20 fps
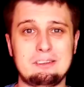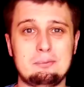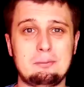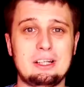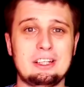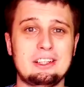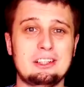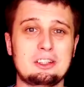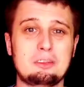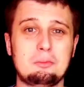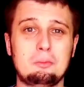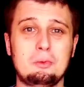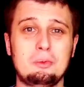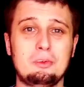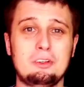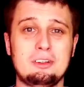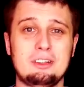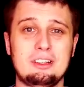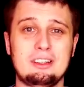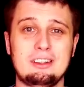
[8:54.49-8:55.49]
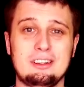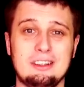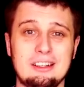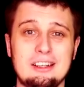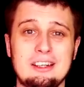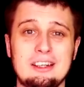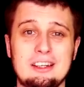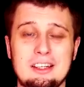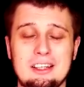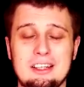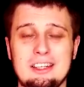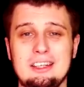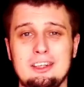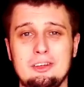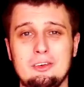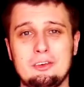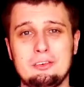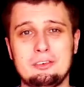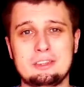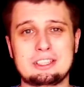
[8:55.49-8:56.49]
майнинг-пулы и
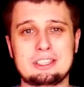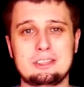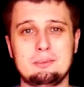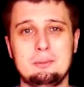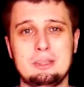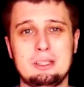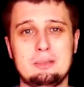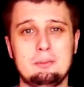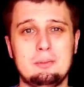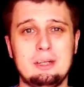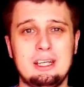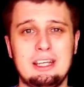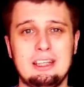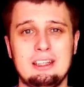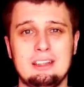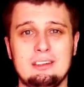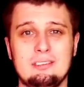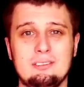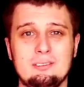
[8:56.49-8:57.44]
офисы Bitmain.